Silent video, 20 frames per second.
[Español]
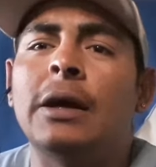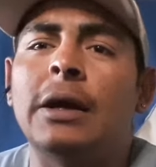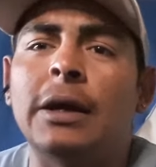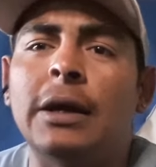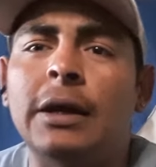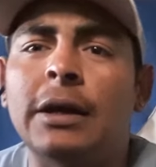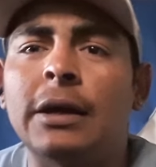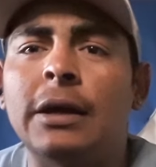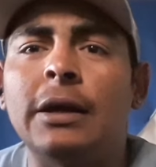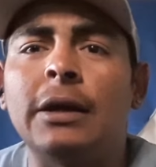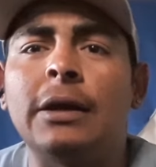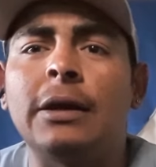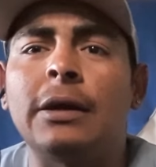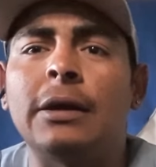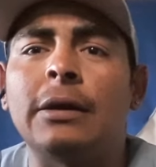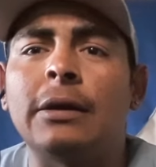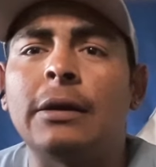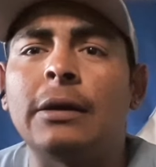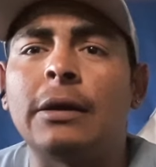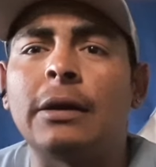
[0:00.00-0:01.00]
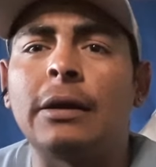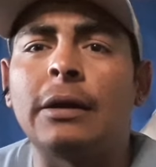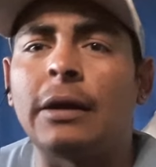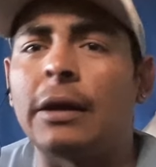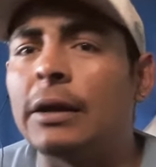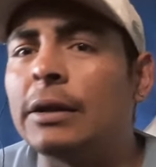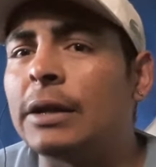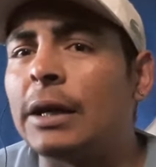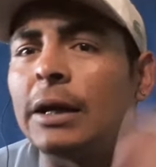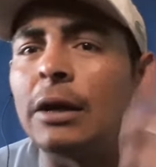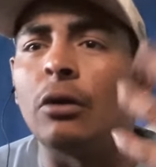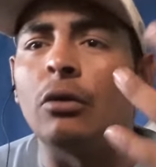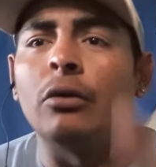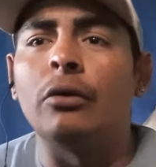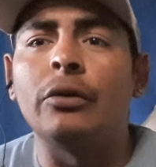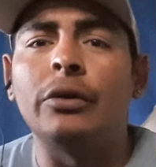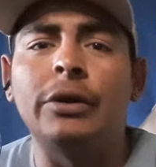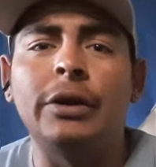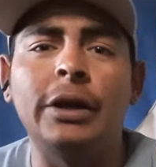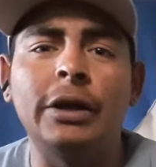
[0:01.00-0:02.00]
eh, que entran a
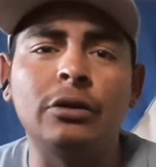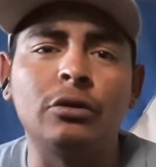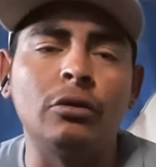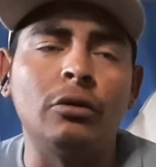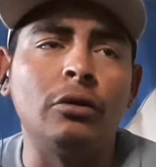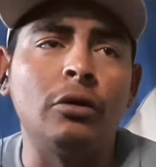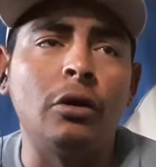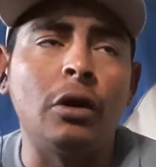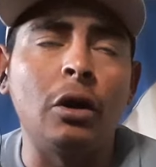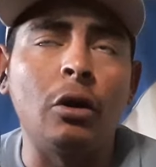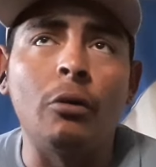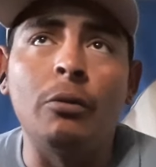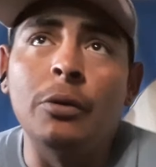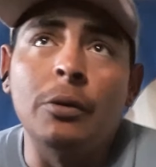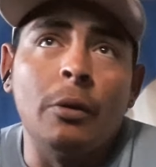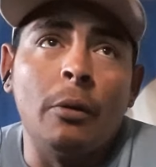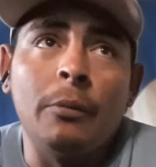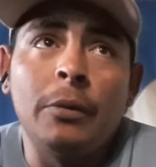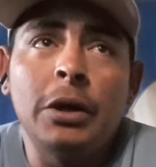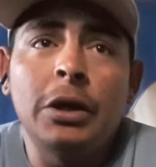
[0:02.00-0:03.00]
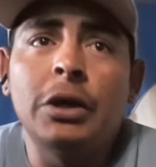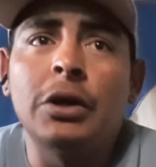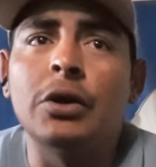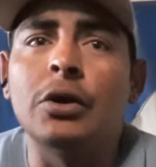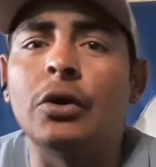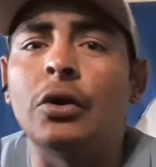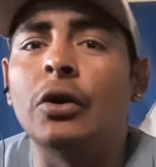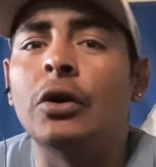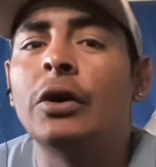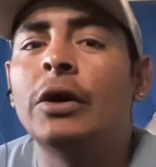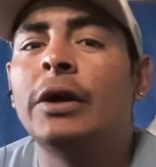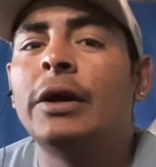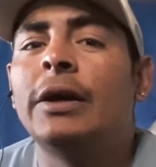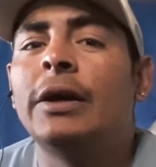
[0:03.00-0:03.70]
los directos, a los vivos míos,